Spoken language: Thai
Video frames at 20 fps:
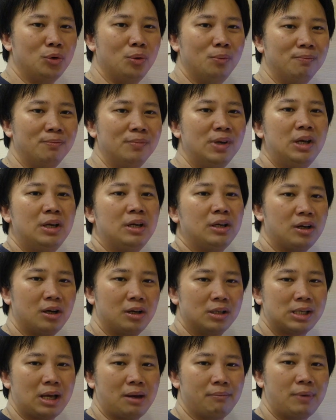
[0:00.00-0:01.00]
ชุม ก็
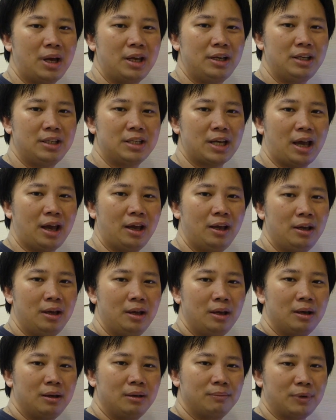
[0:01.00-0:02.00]
สามารถที่จะ
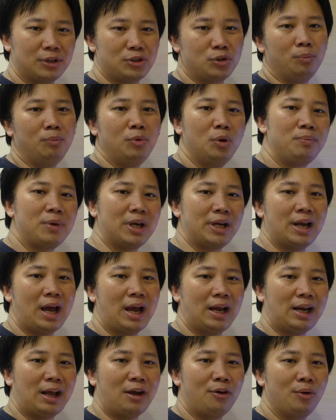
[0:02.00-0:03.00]
ประชุมร่วมกันได้
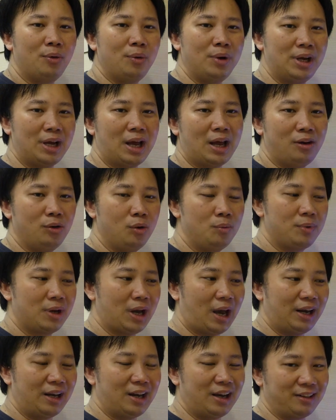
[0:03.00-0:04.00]
แล้วคุยงานร่วม
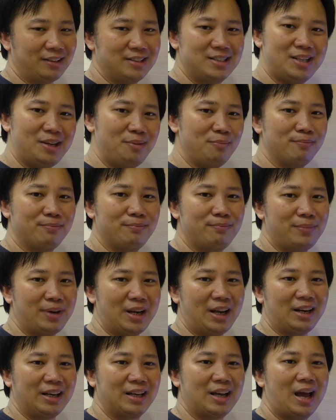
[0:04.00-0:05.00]
กัน จิ้มเป
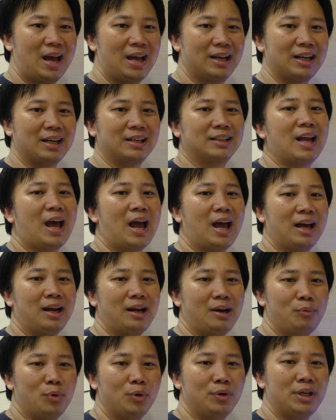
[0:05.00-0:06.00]
ลี่ยนค่าต่างๆ อะ
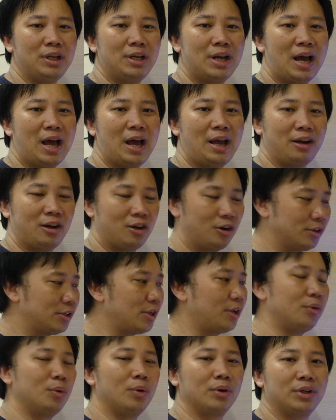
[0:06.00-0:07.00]
ไรพวกนี้ได้ก็
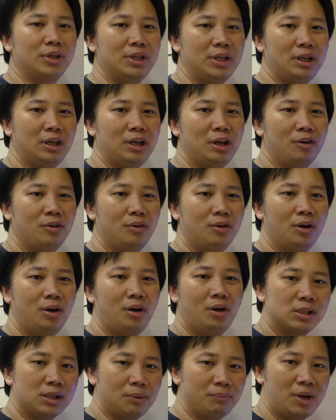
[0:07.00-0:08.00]
สะดวกดีแล้วก็
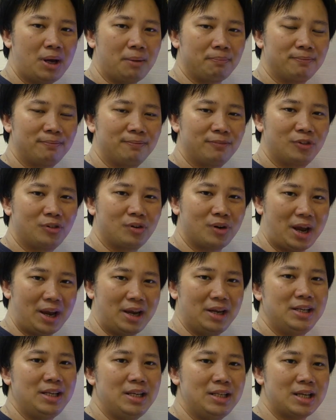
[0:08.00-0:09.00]
สำหรับใคร
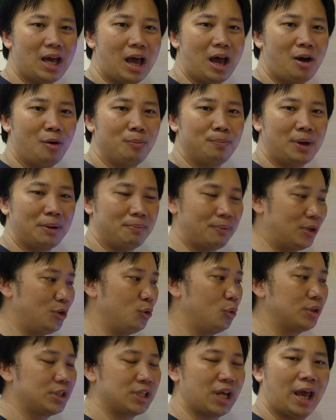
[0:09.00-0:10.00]
ที่จะเอาไปประ
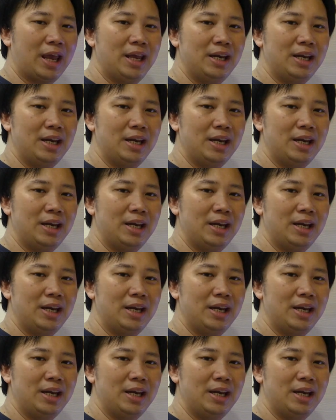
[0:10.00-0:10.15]
ยุกต์ใช้